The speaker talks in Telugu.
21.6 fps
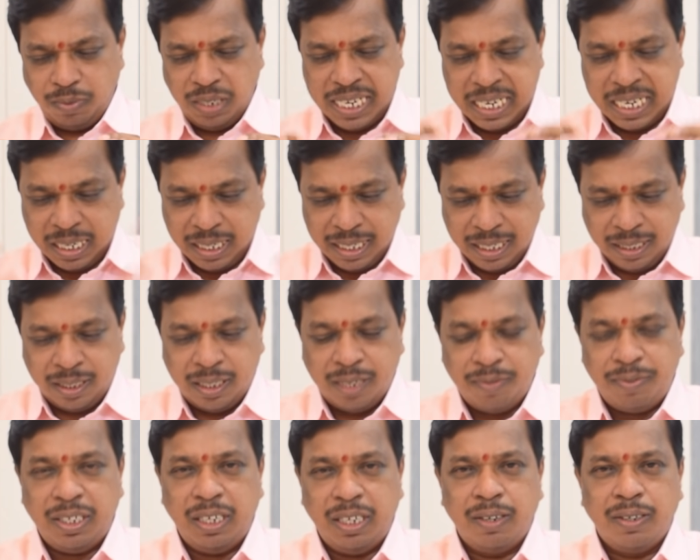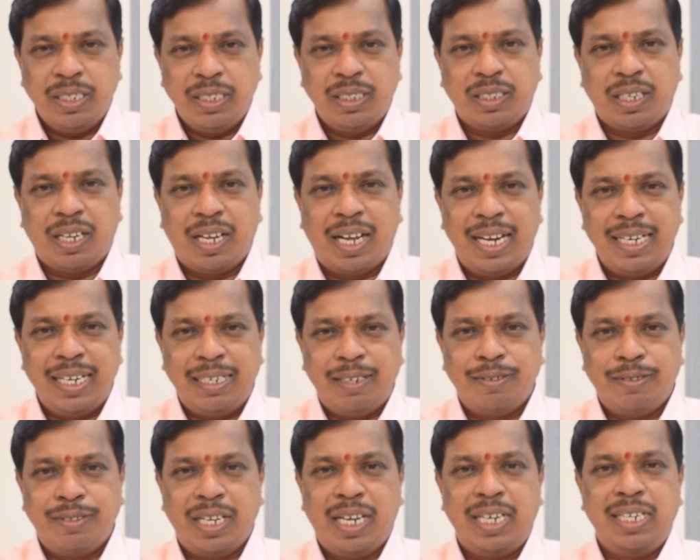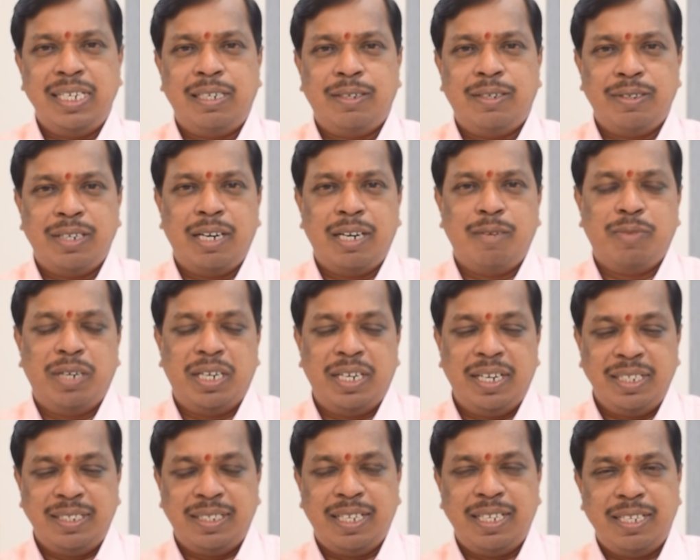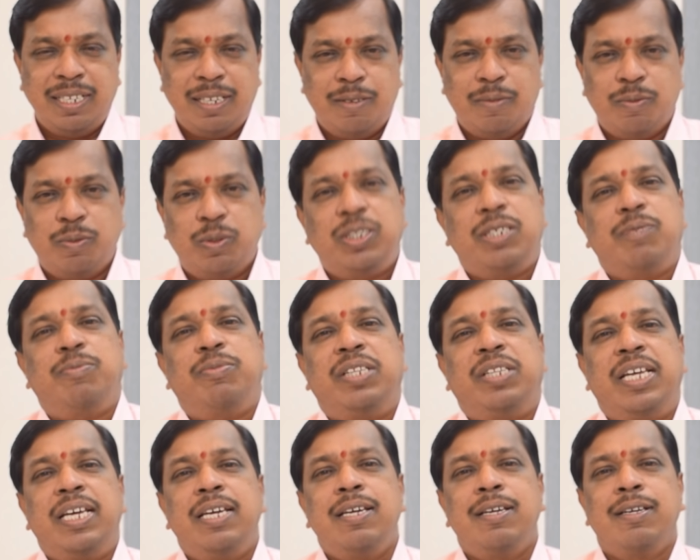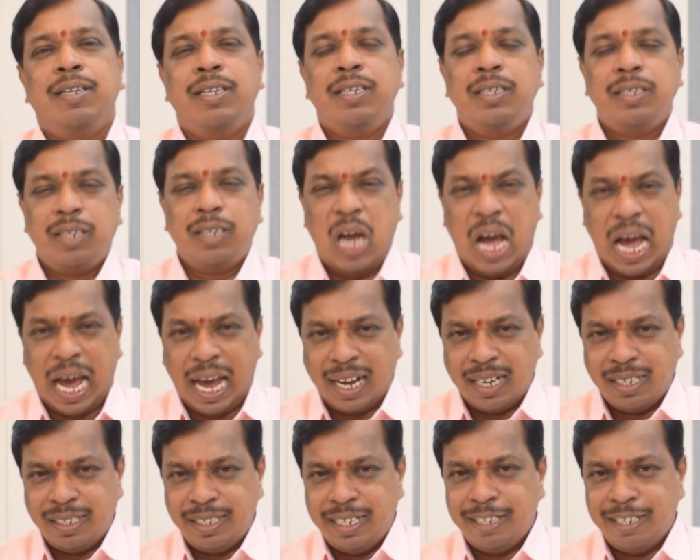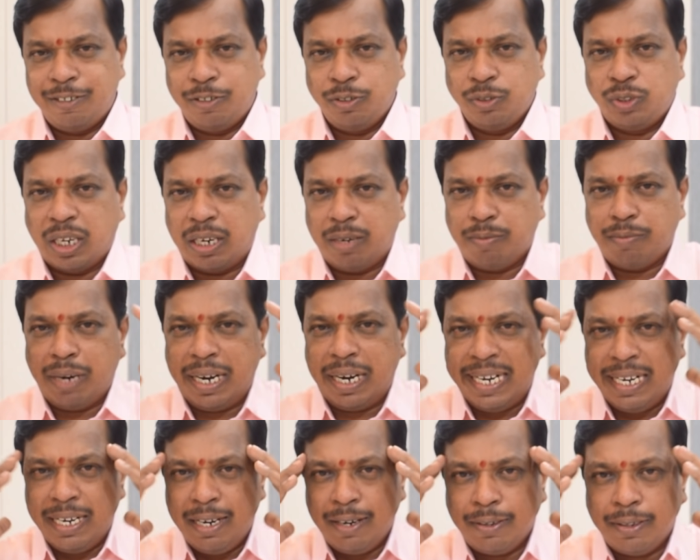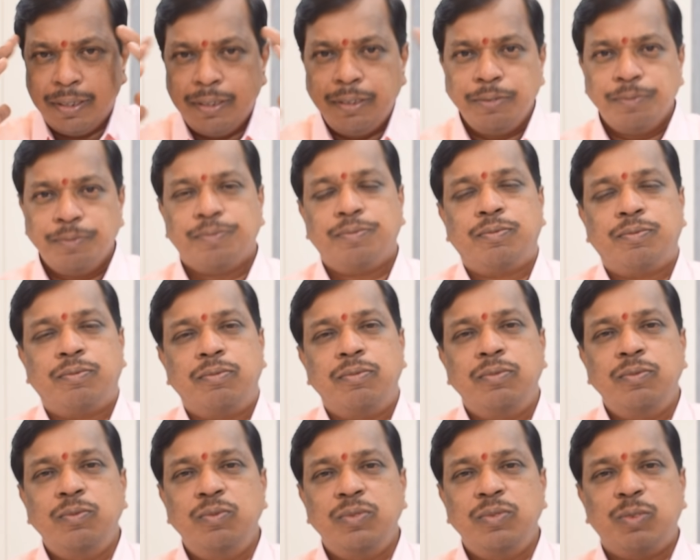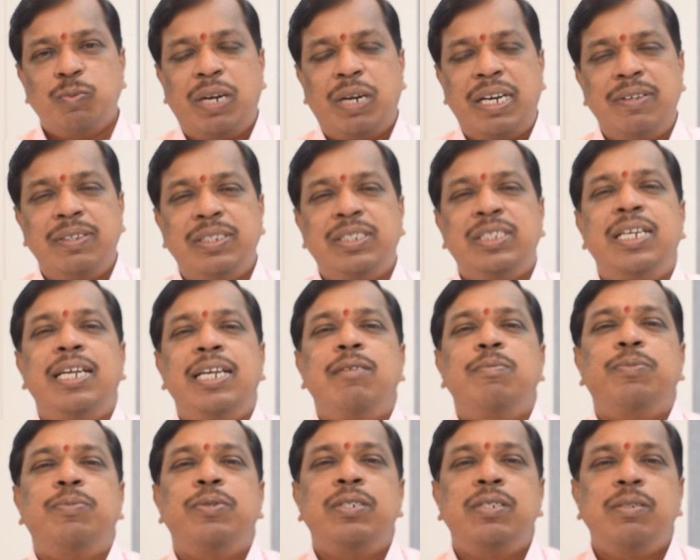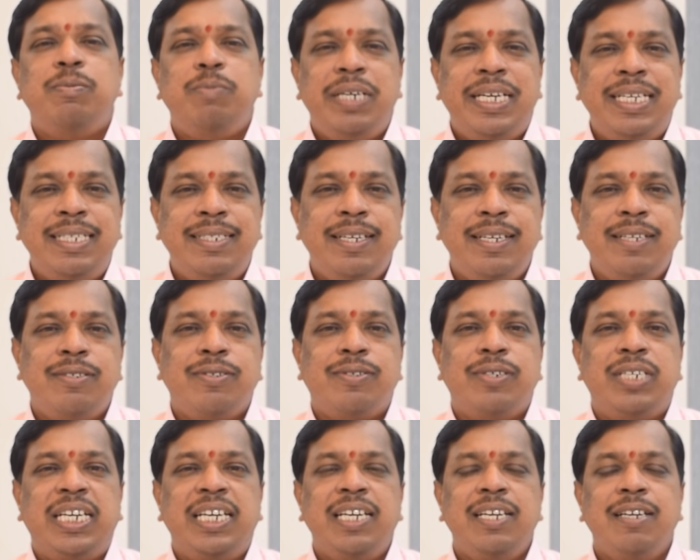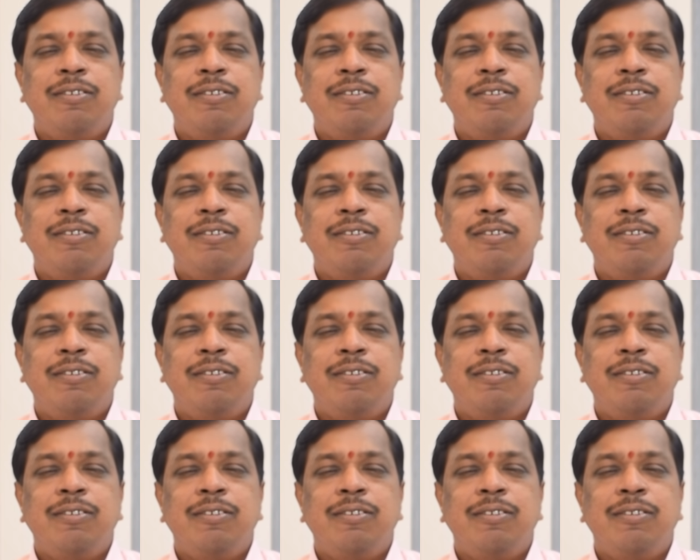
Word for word: ఇంత ఎస్ఎఫ్టీలో ఇంత హాల్ ఇట్లుండాలి ఇట్లుండాలి మనం డిజైన్ చెప్తే ఆర్కిటెక్ట్ తన మైండ్లో మనం ఇచ్చిన ఇన్పుట్స్ బేస్ చేసుకొని